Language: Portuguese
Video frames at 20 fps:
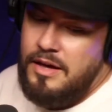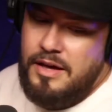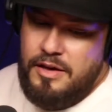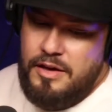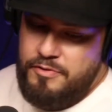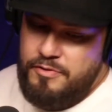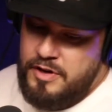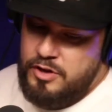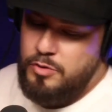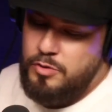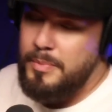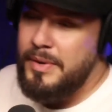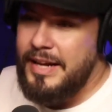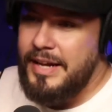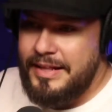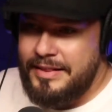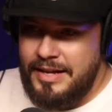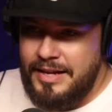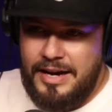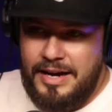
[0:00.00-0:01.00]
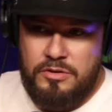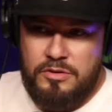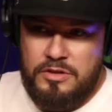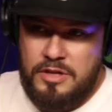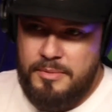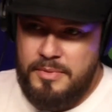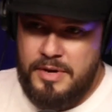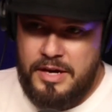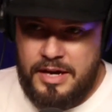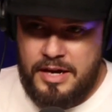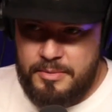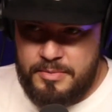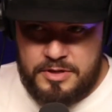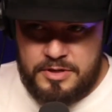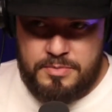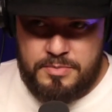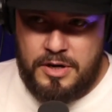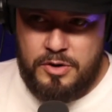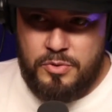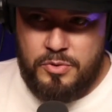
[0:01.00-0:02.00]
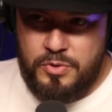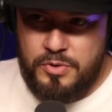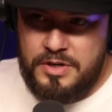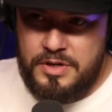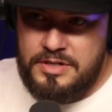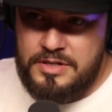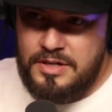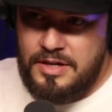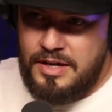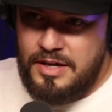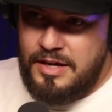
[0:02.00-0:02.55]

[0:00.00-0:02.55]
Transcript: Evento bilhetado também é a mesma coisa.